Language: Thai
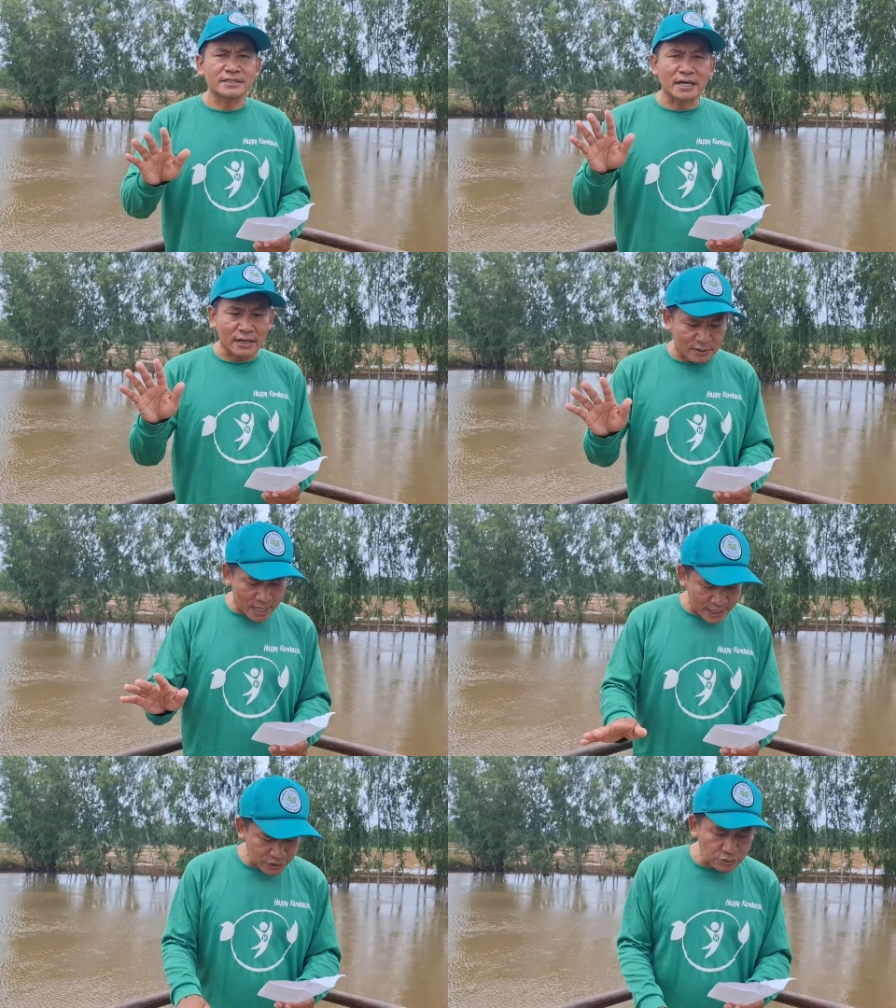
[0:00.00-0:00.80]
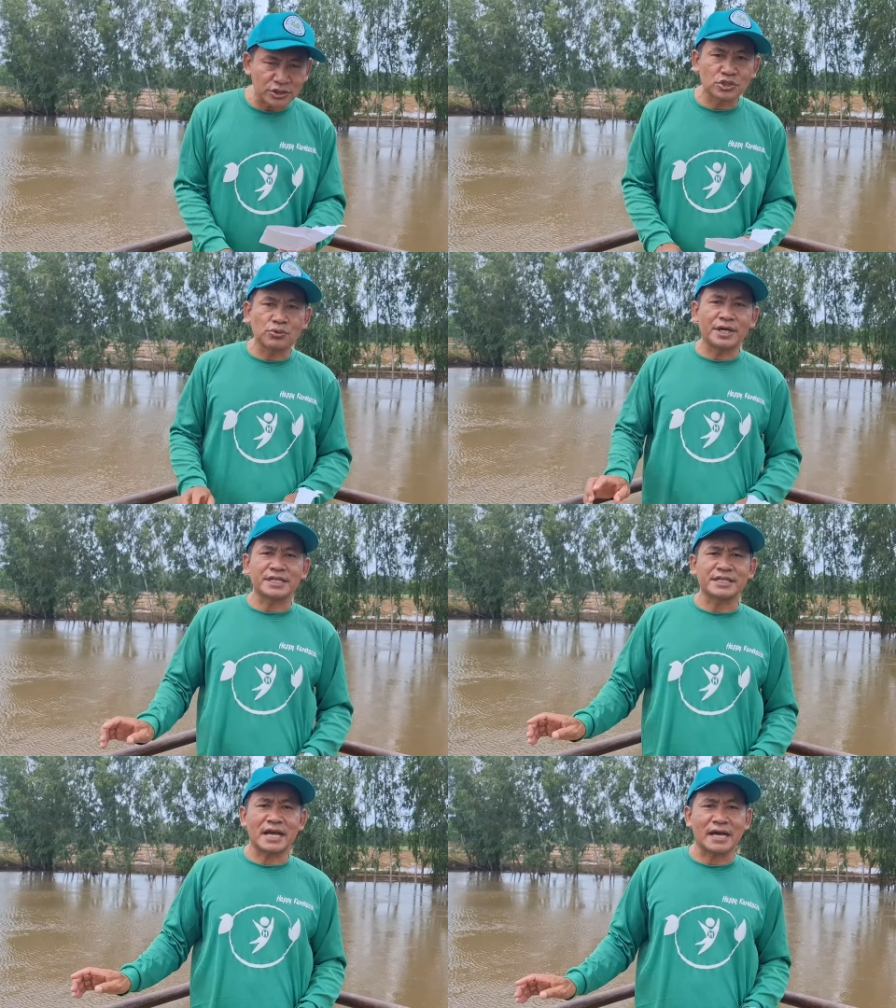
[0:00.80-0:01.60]
สรายุทธช่วย
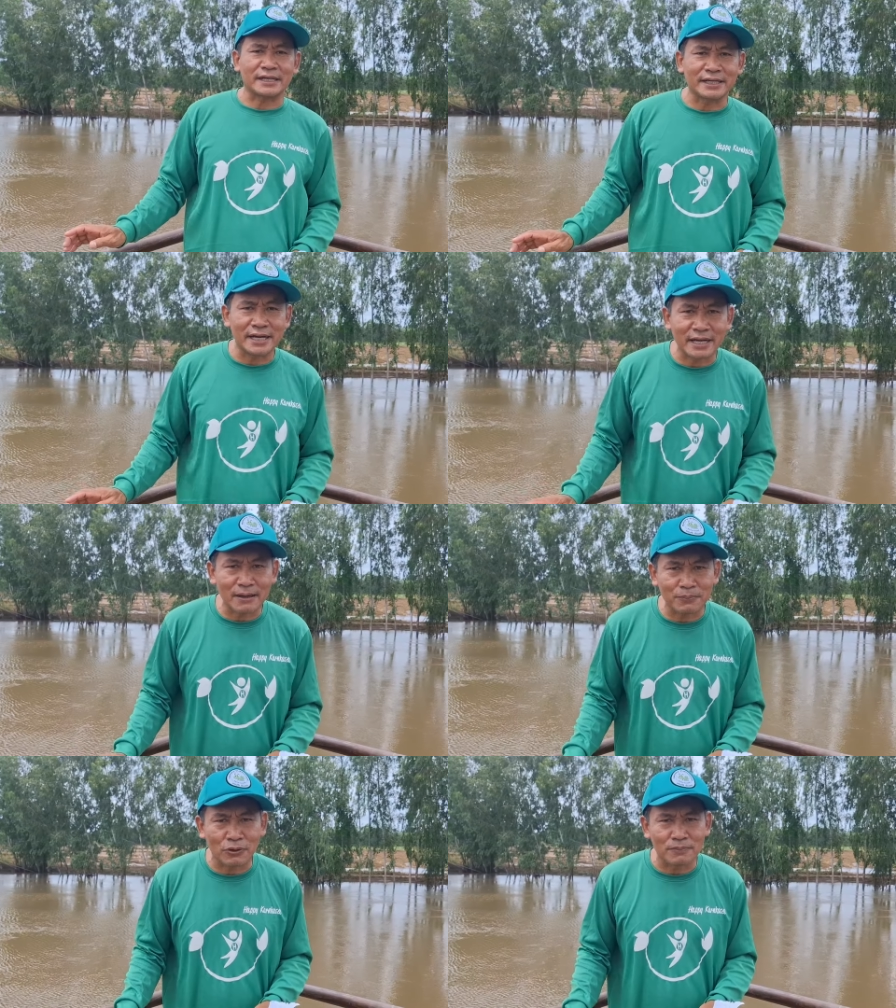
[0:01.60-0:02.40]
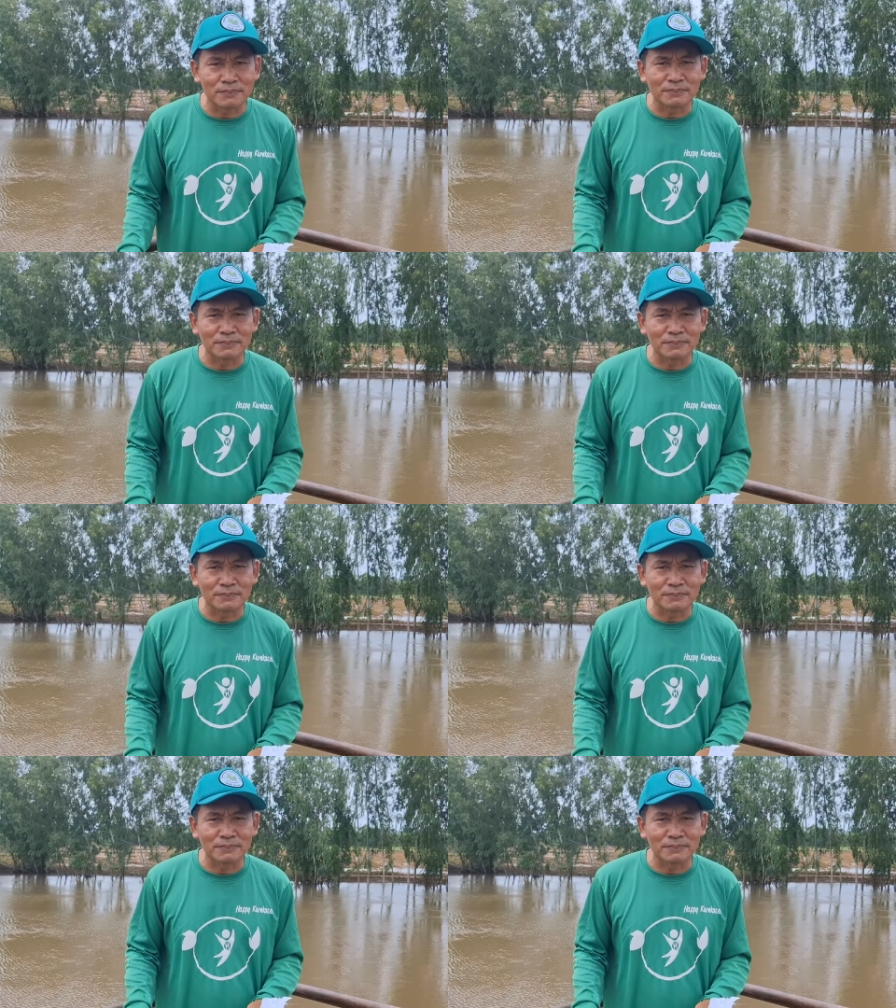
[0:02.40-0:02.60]
ชาตินะครับ ผม